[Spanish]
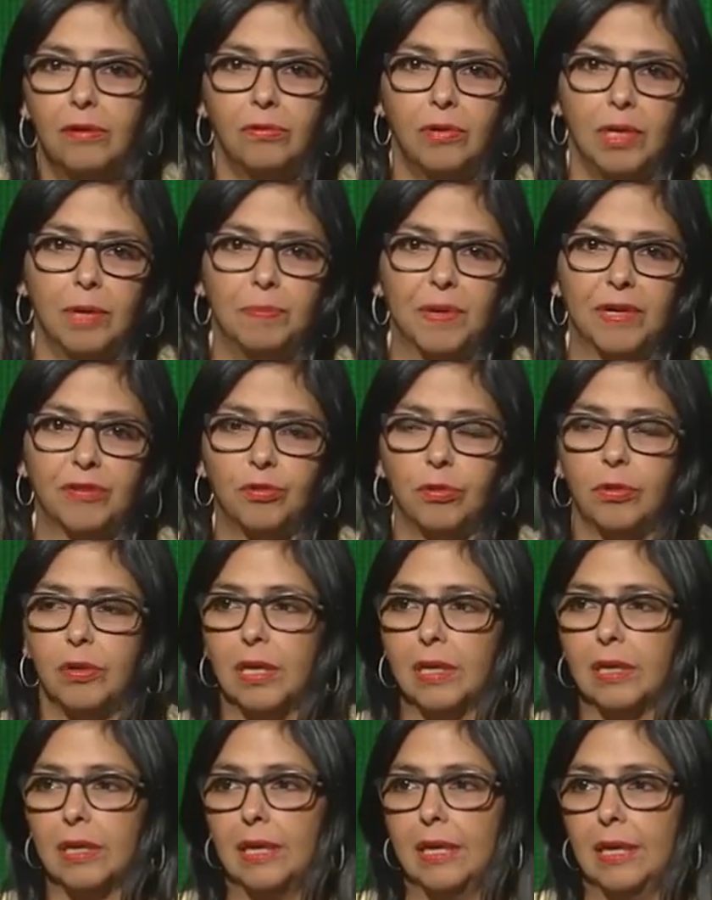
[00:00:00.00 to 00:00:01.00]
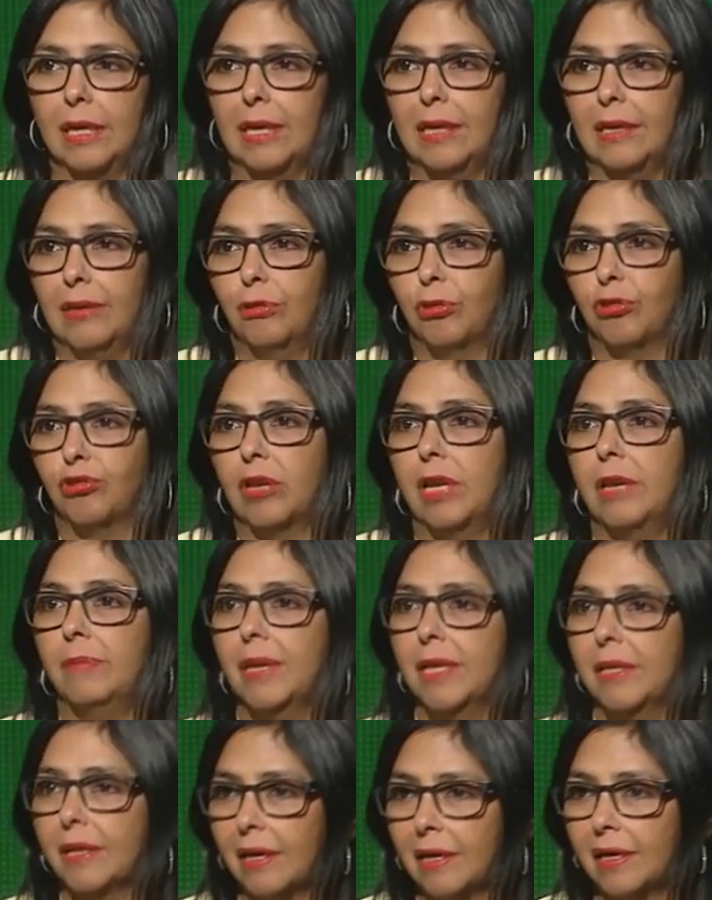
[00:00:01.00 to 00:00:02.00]
Una persona que no se
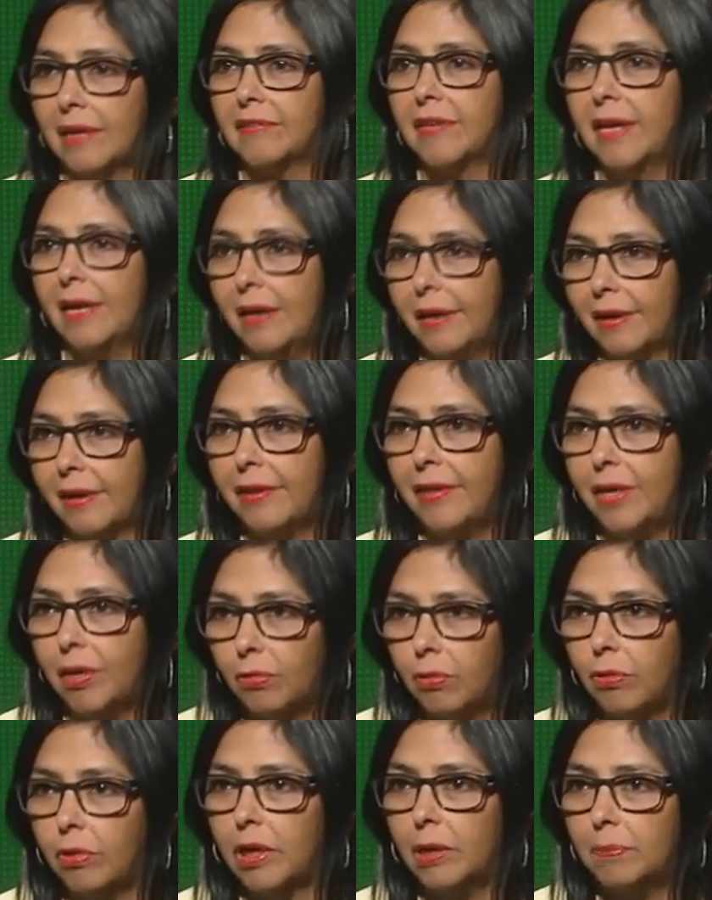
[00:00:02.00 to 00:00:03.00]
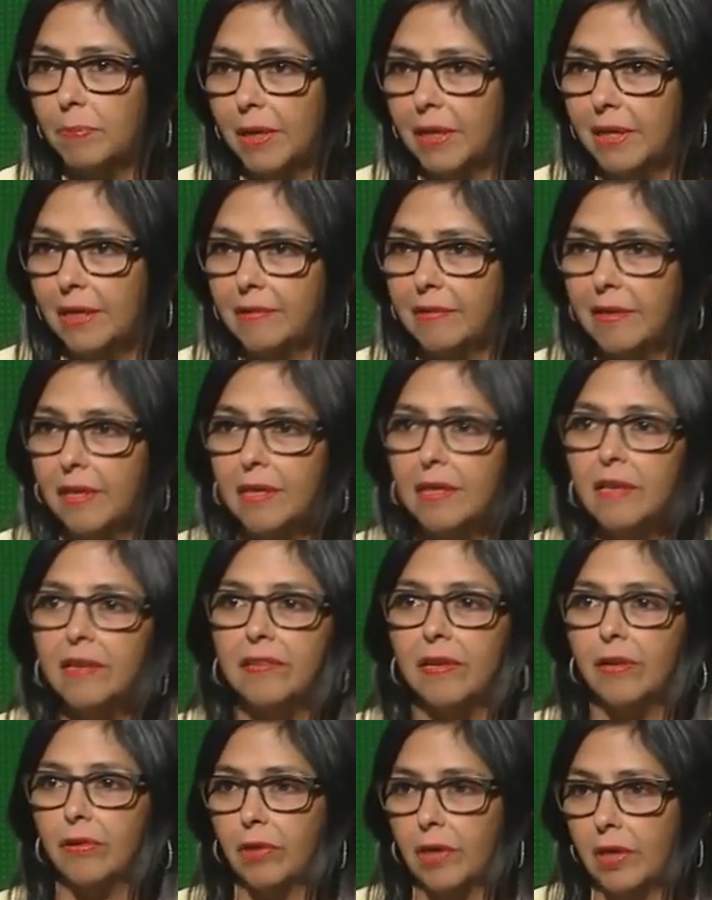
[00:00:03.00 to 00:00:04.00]
limita a hacer el ridículo en el país,
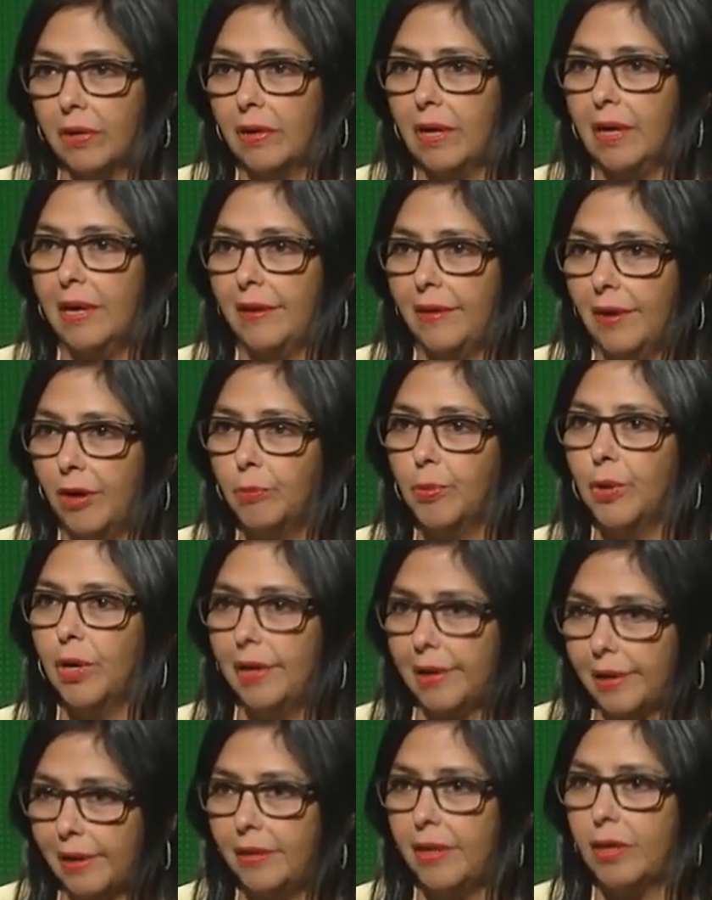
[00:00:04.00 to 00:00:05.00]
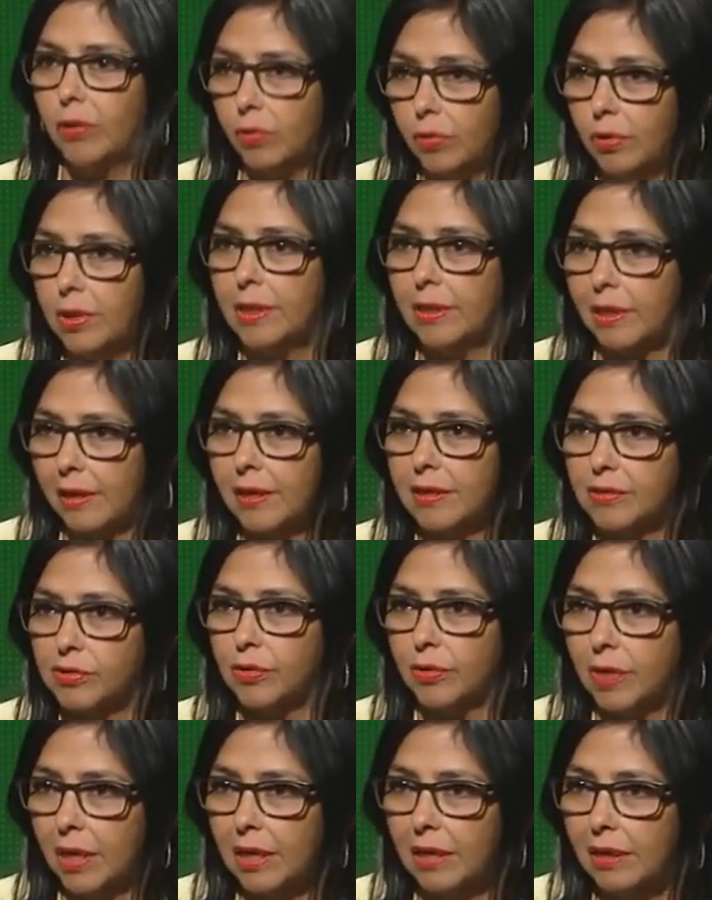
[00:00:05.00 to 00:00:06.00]
sino que ahora le ha dado por el ridículo
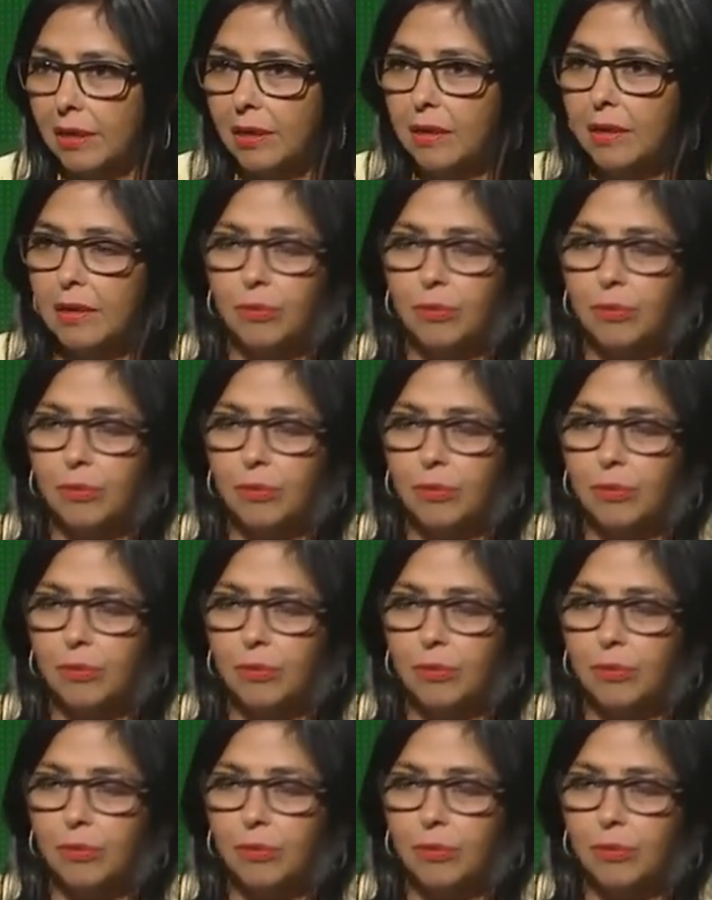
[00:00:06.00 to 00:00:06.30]
internacional.